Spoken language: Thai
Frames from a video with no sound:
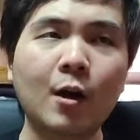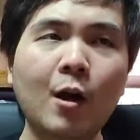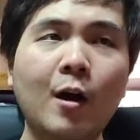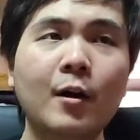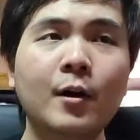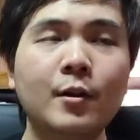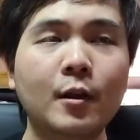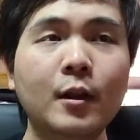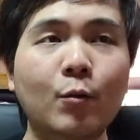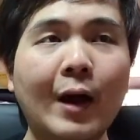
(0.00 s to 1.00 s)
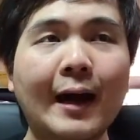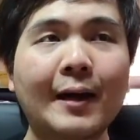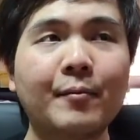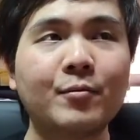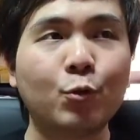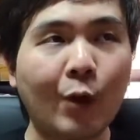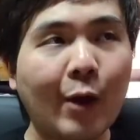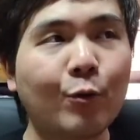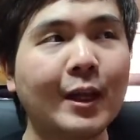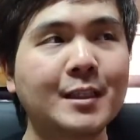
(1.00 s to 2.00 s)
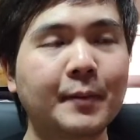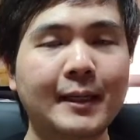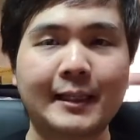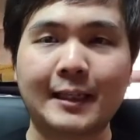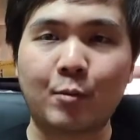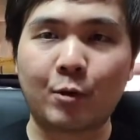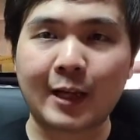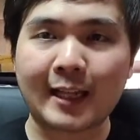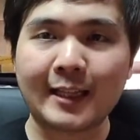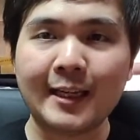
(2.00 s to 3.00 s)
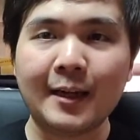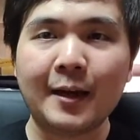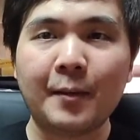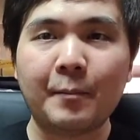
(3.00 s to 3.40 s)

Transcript: ก็รู้สึกว่าดูเอลน่าจะเป็นอีกหนึ่งผลงานที่